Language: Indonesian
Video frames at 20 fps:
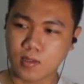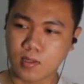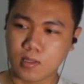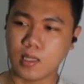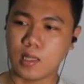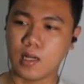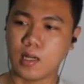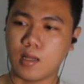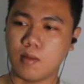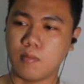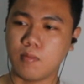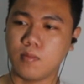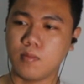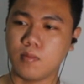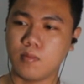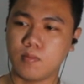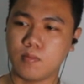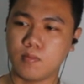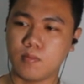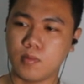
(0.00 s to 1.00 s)
iyalah
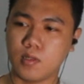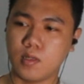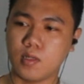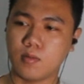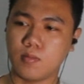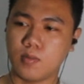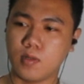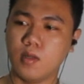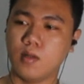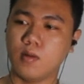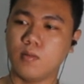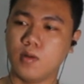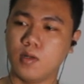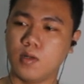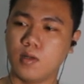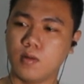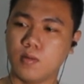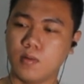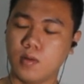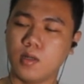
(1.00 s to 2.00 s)
benar benar
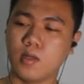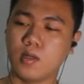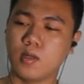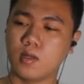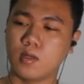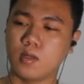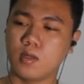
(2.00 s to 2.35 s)
benar benar